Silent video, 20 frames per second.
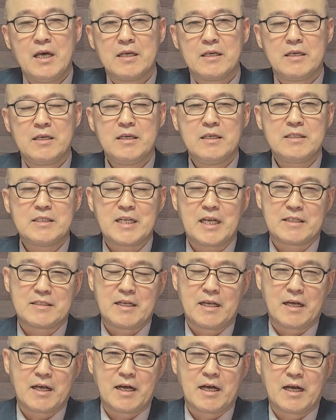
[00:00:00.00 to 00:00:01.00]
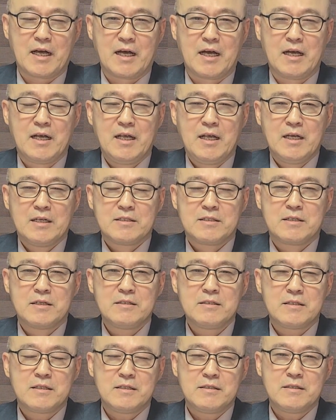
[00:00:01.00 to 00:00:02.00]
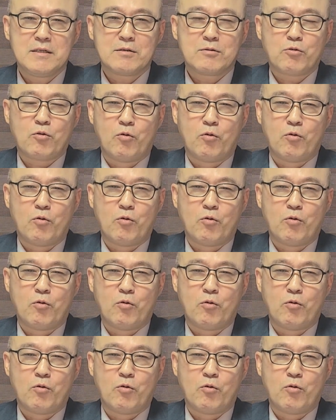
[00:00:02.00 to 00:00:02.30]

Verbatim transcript: 이 자세가 정치적